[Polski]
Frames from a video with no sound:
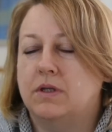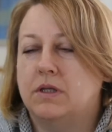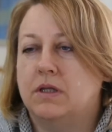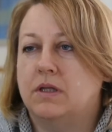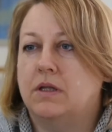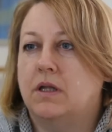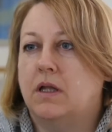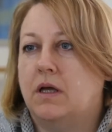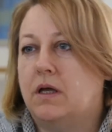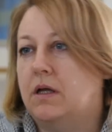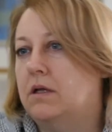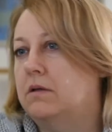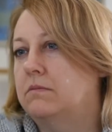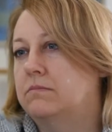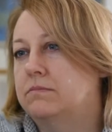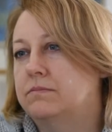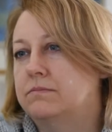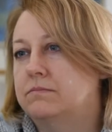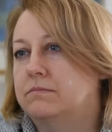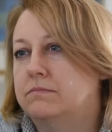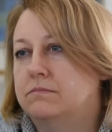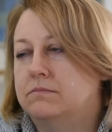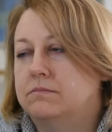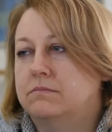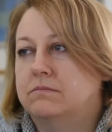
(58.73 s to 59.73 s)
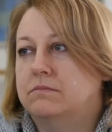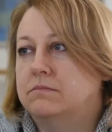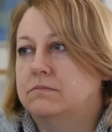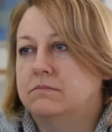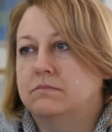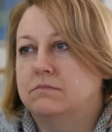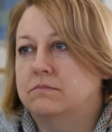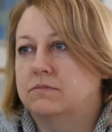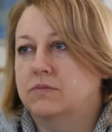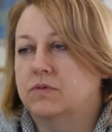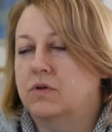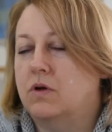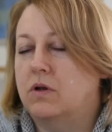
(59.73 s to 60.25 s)
nie dla mm,
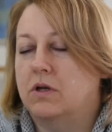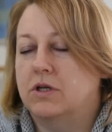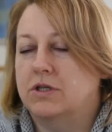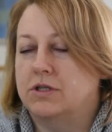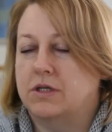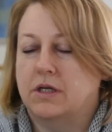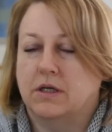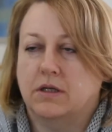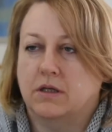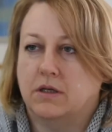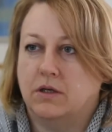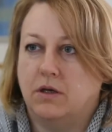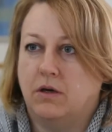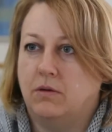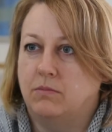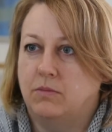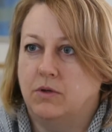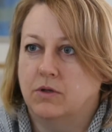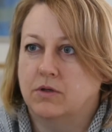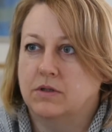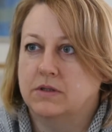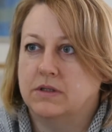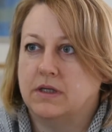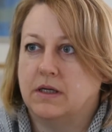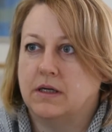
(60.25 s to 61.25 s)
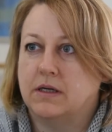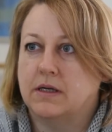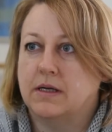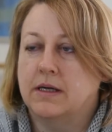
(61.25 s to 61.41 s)
koleżanki obok, tak?